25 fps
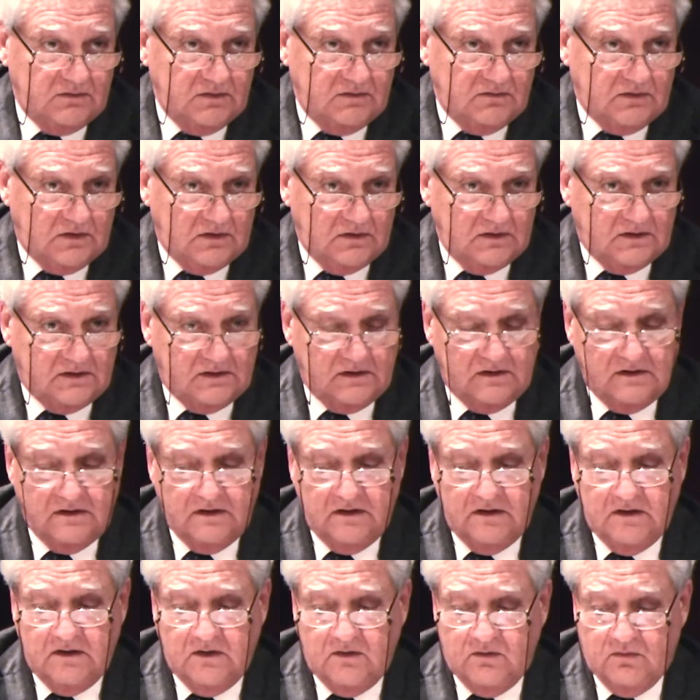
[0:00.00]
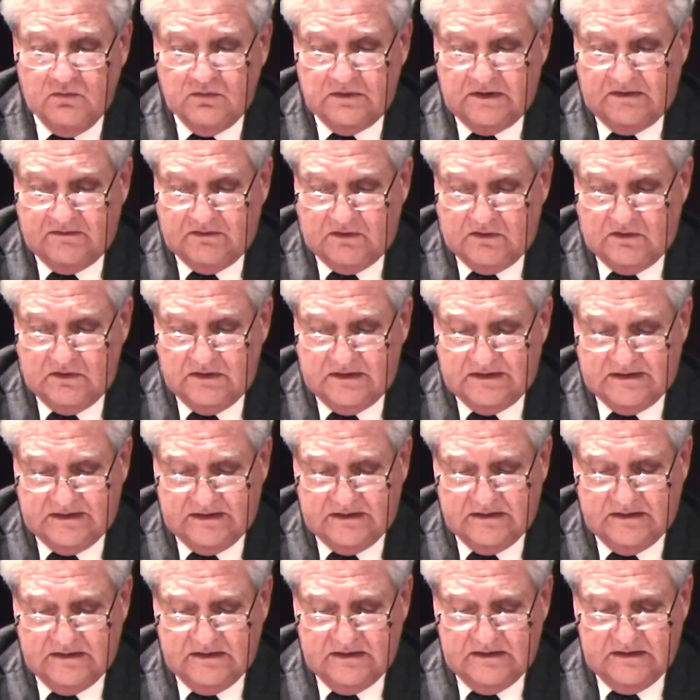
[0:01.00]
due volte, una
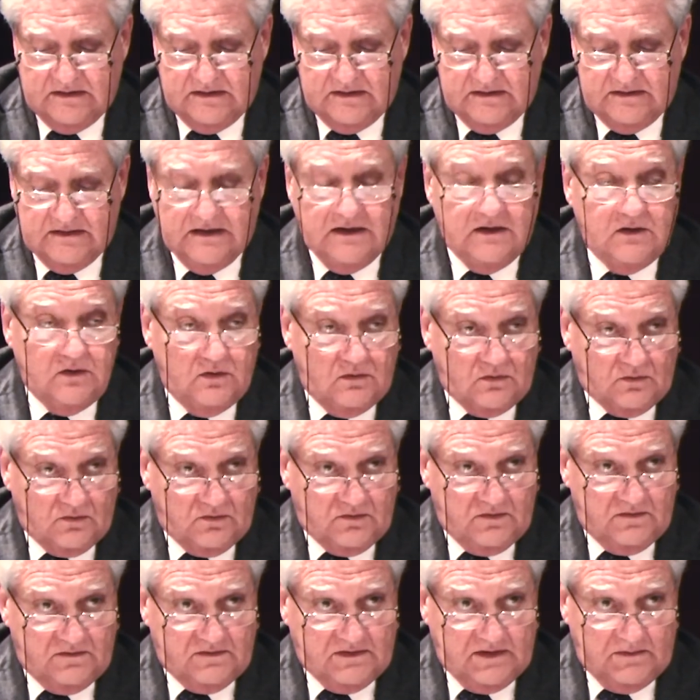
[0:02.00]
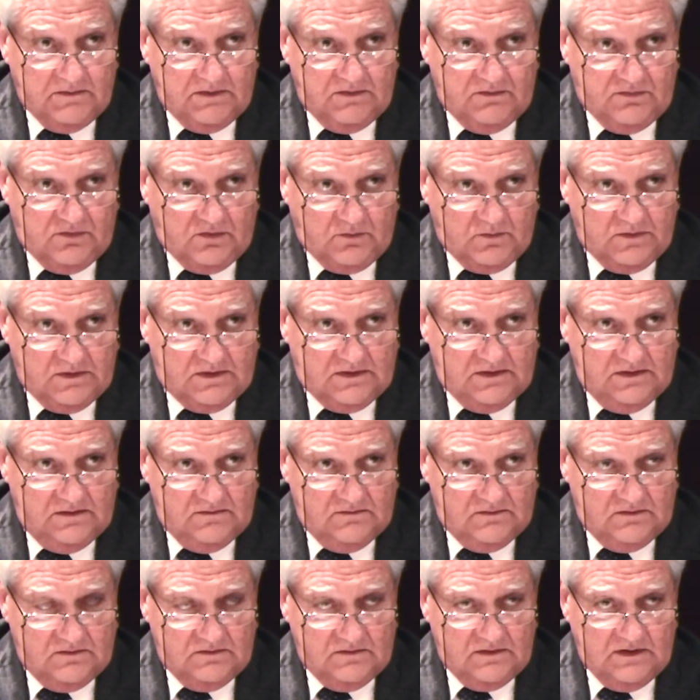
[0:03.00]
volta nel loro sistema
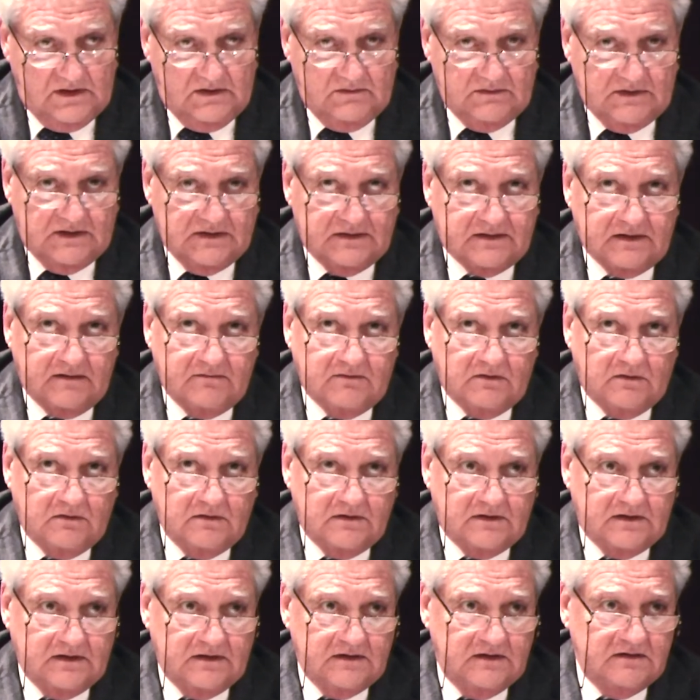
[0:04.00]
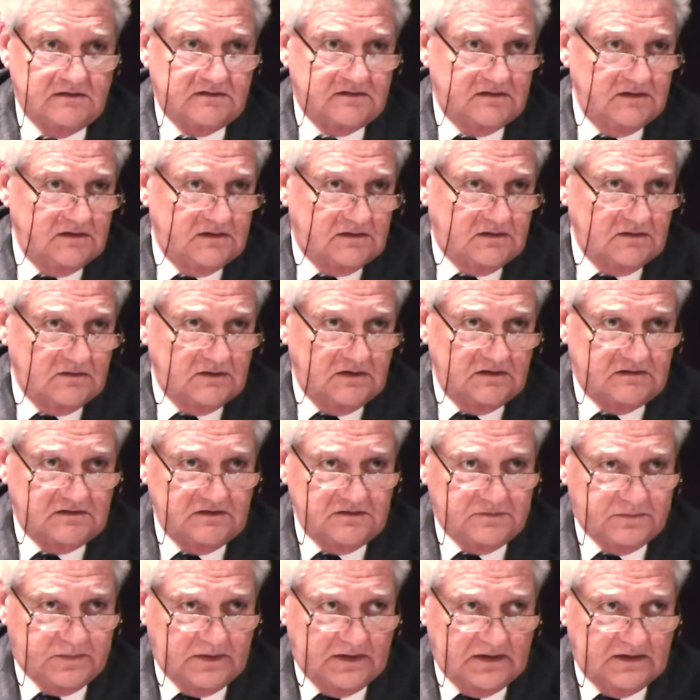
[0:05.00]
informativo e un'altra volta nel sito, nel
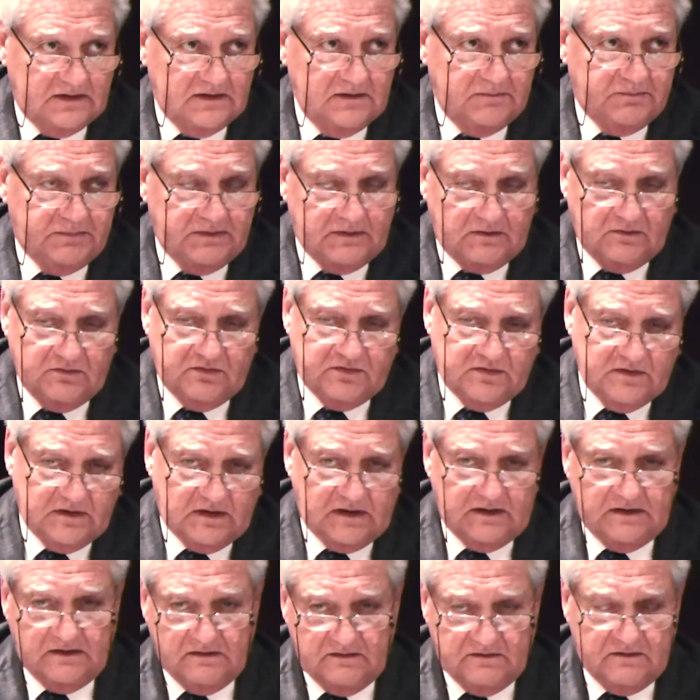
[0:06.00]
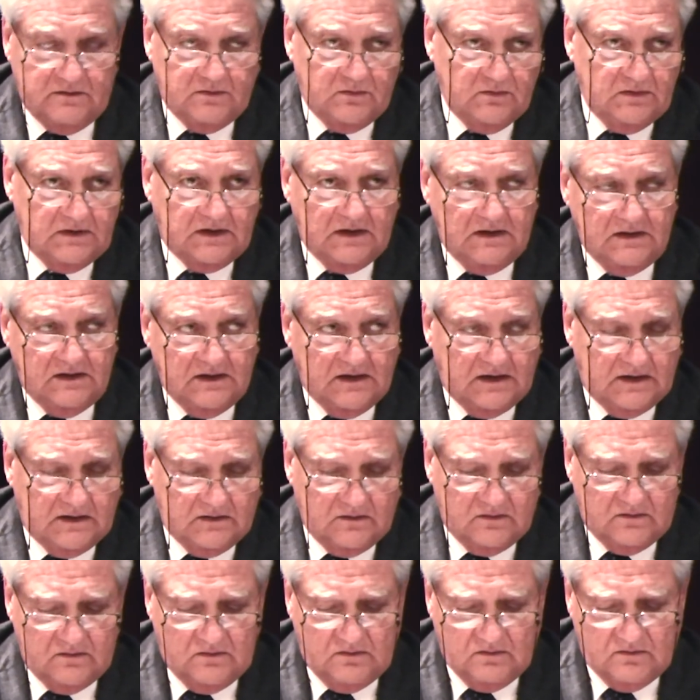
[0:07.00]
SISPED, per riuscire a istituire il
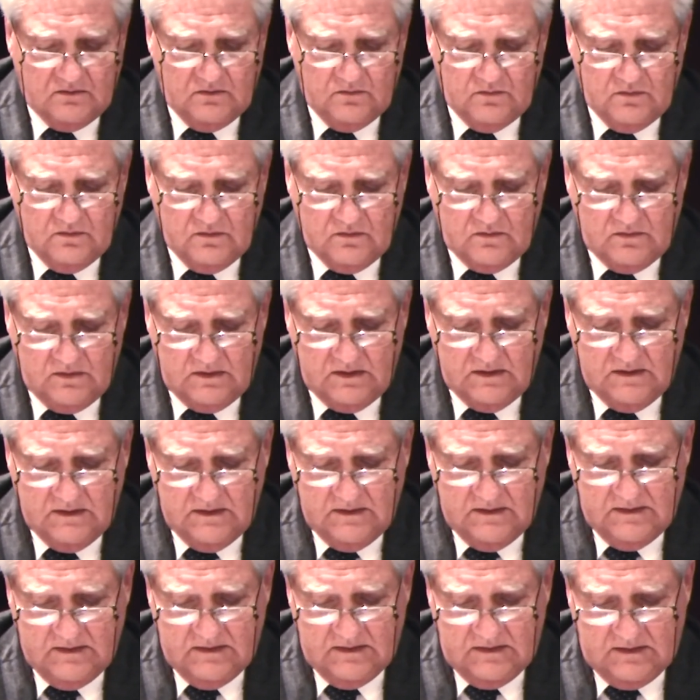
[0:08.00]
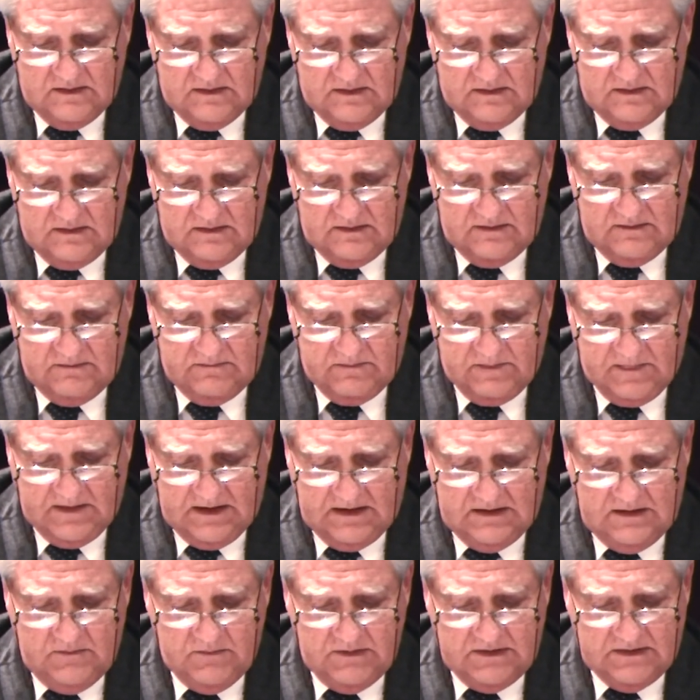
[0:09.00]
dialogo o comunque eh,
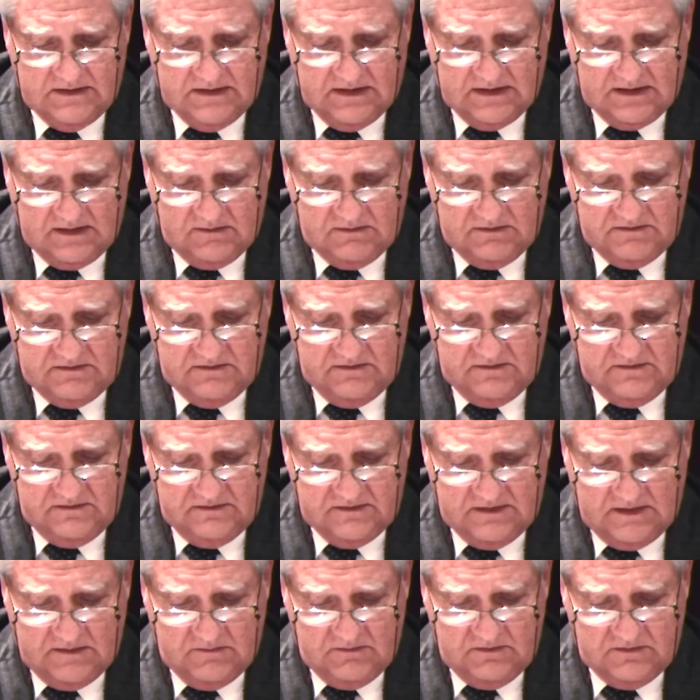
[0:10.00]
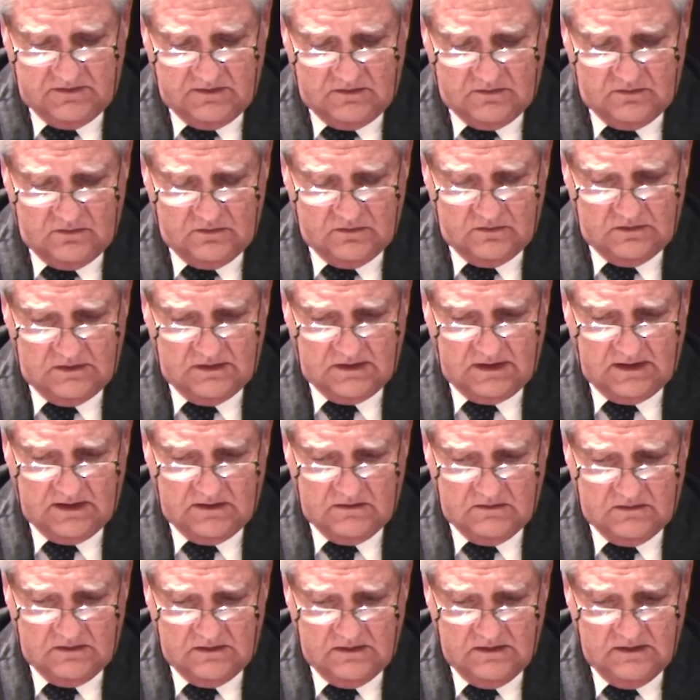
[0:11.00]
alimentare questi sistemi secondo le
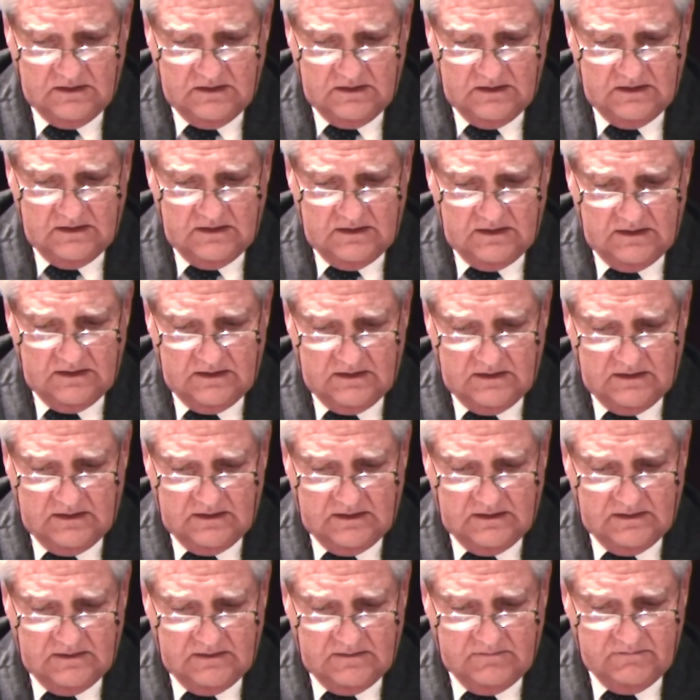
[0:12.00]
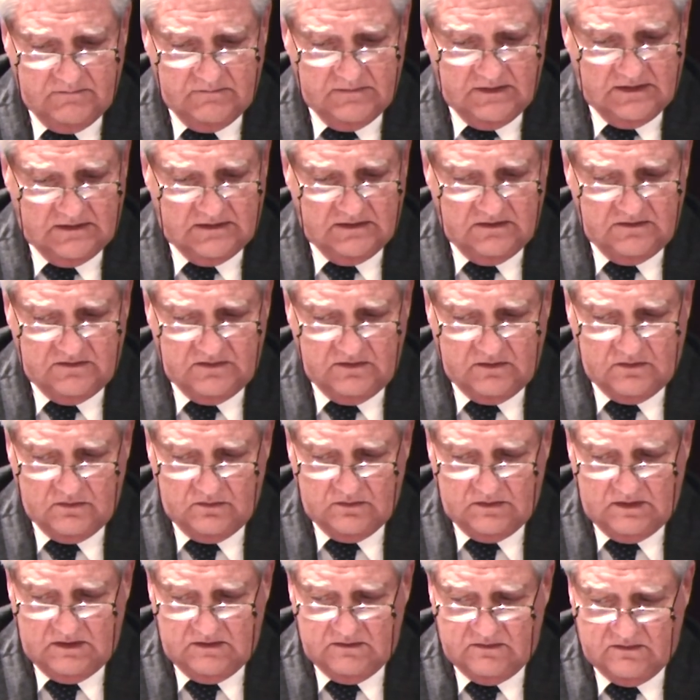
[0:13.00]
regole ehm, ad essi
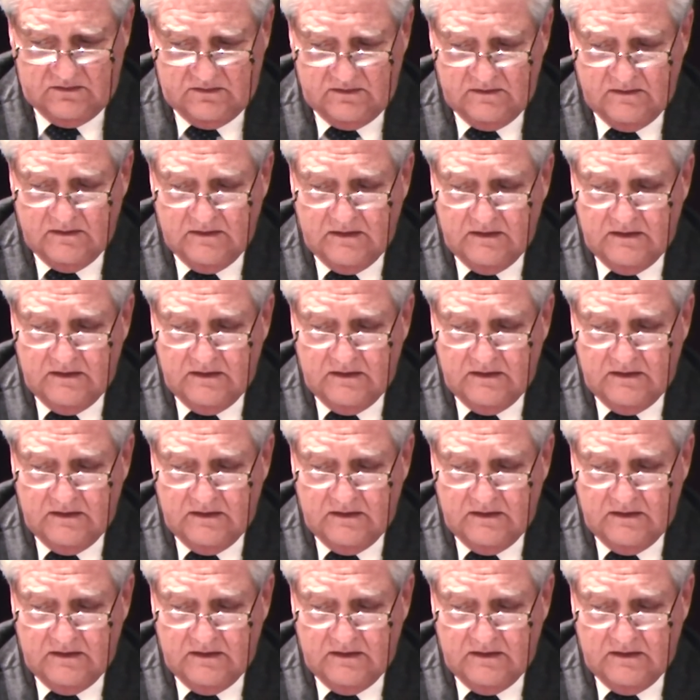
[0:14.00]
connessi.